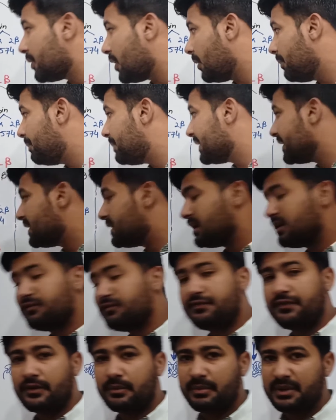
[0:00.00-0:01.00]
प्रॉपर
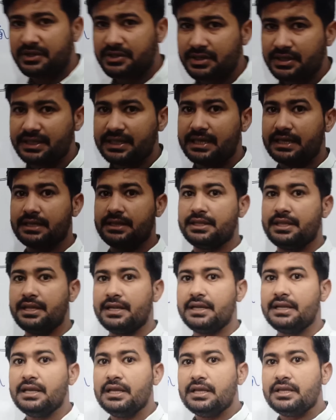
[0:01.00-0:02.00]
कन्फर्मेशन के
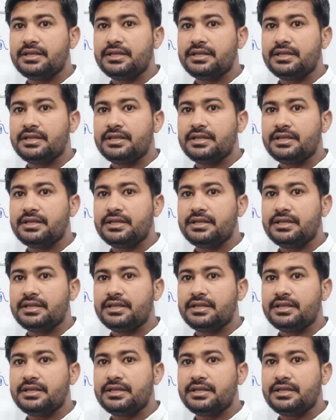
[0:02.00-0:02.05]
अंदर